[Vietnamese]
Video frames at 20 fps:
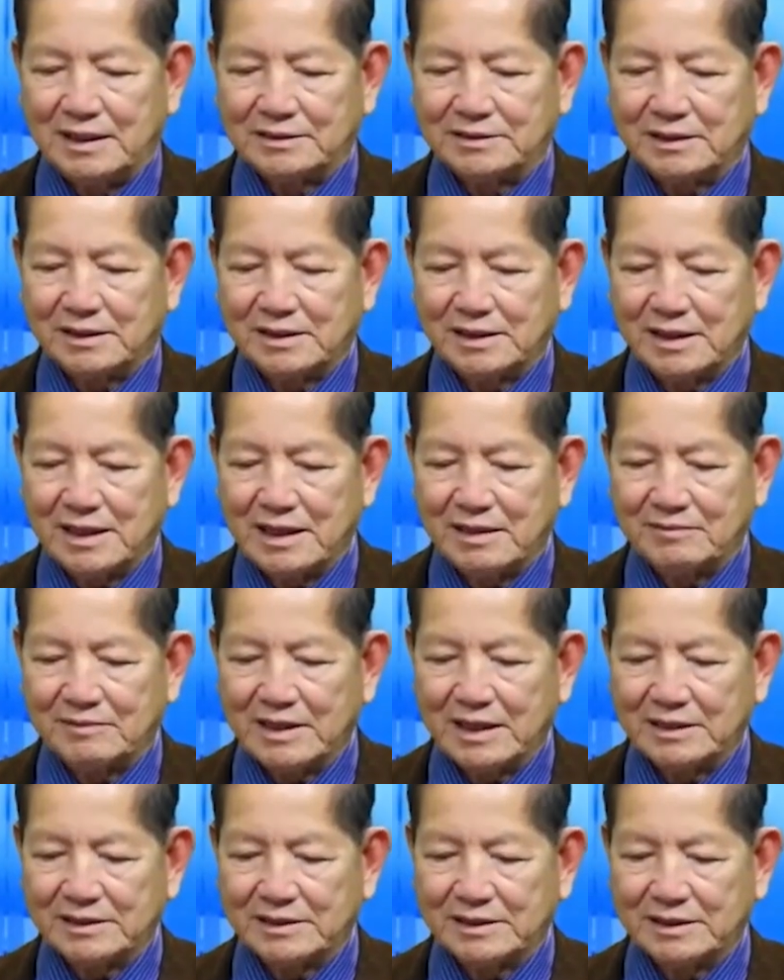Cho đến ngày hôm
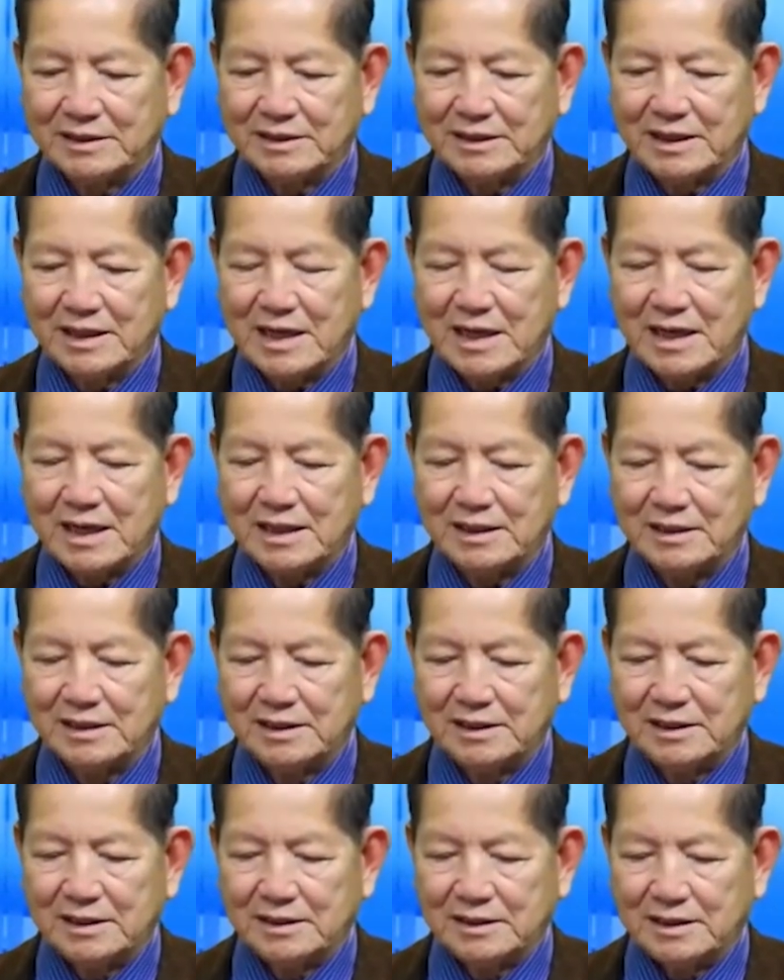nay thì
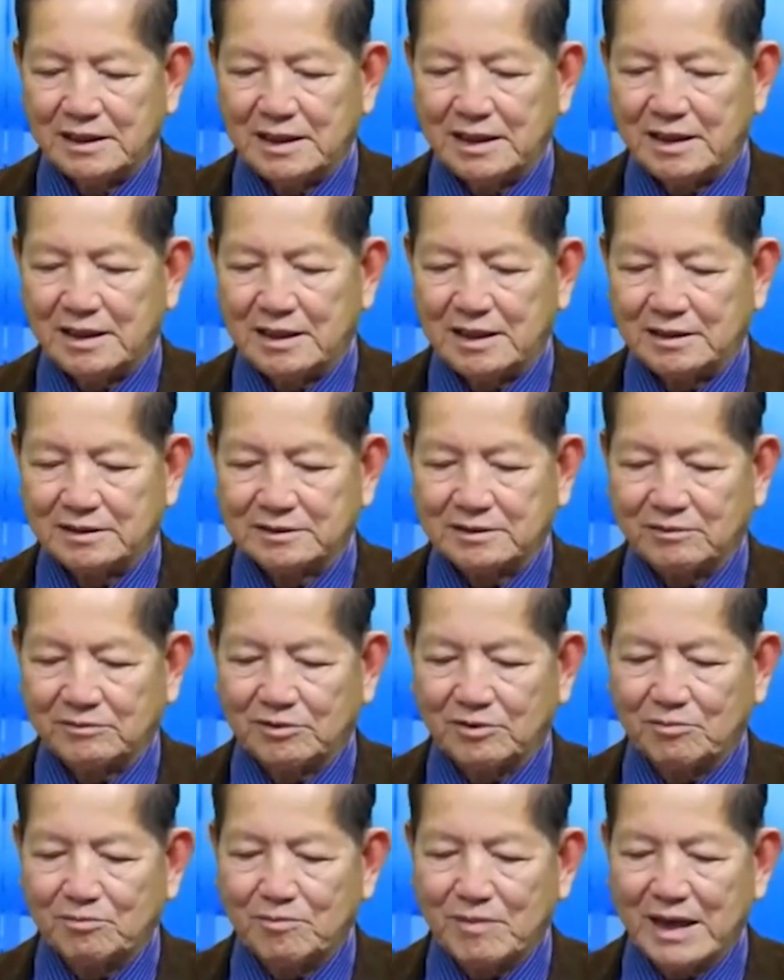Tổng
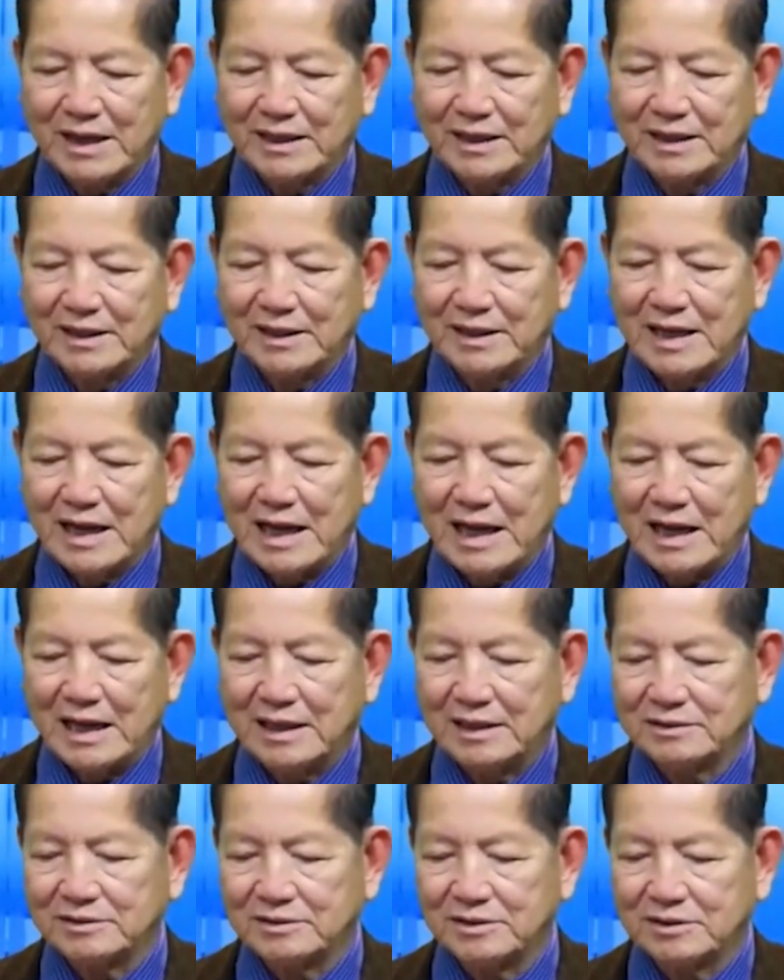thống Biden
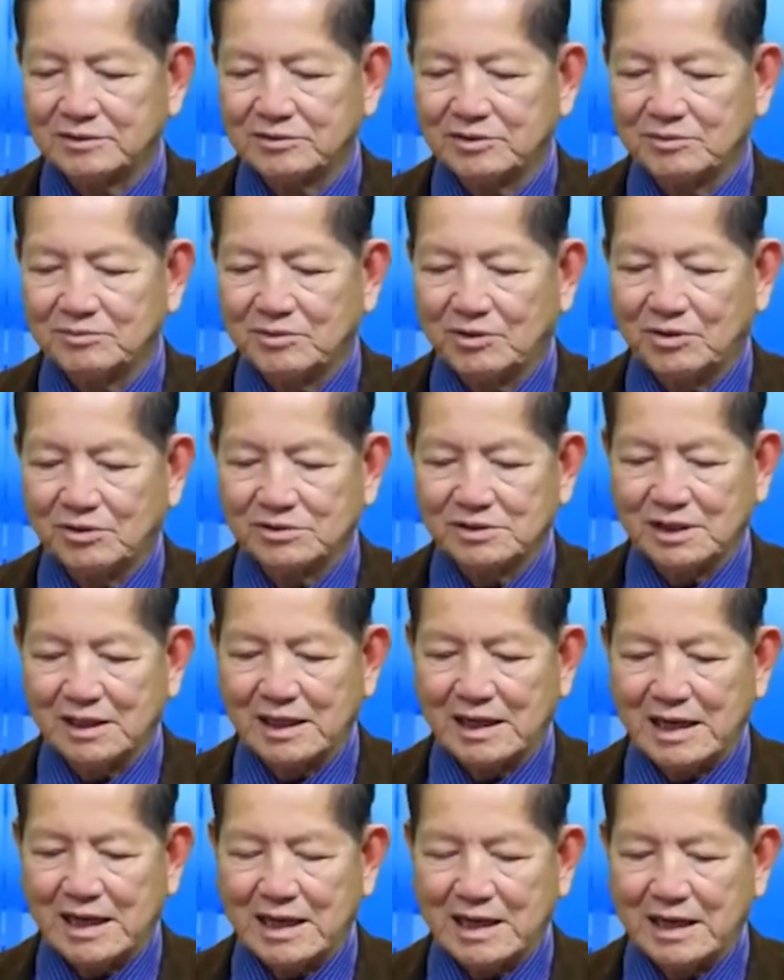đã tuyên bố
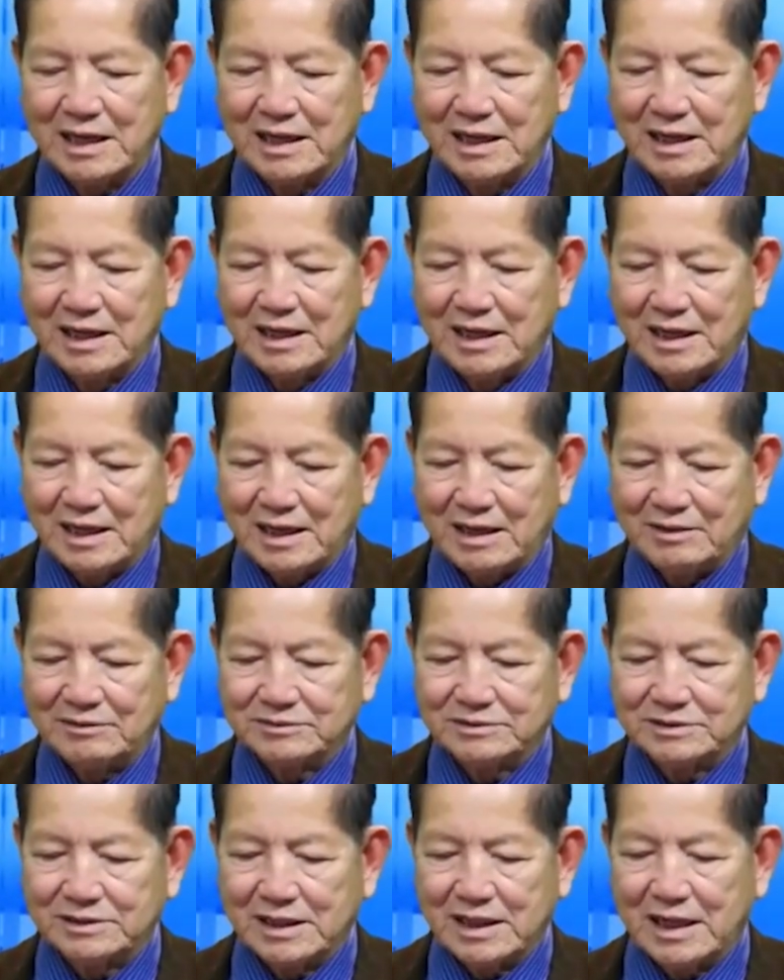rằng là
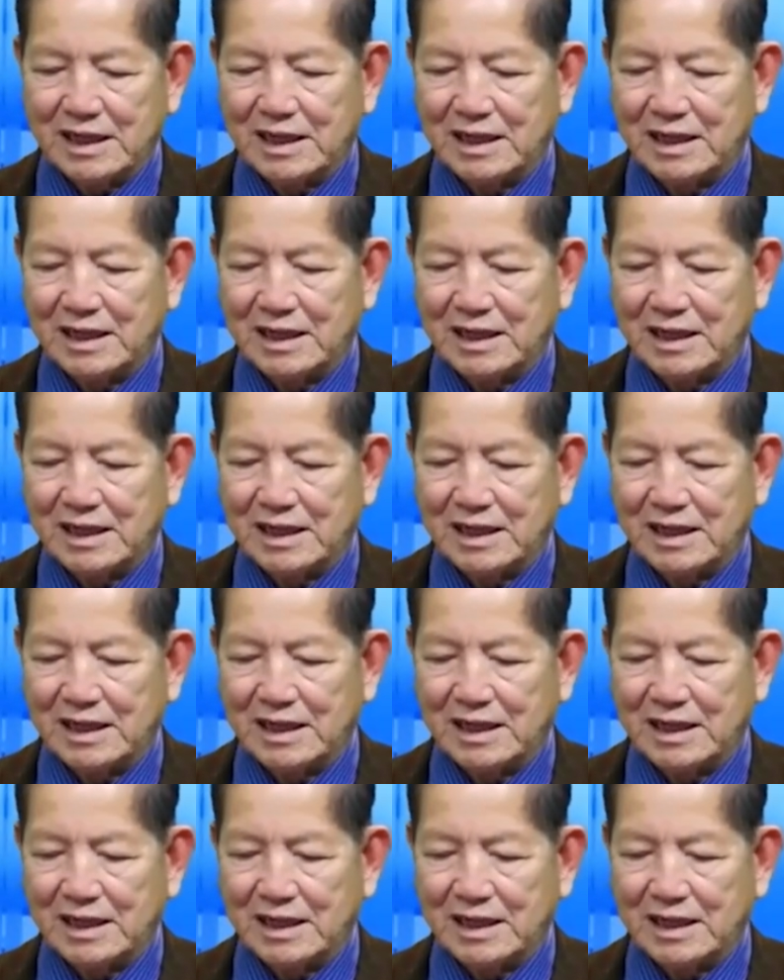ông sẽ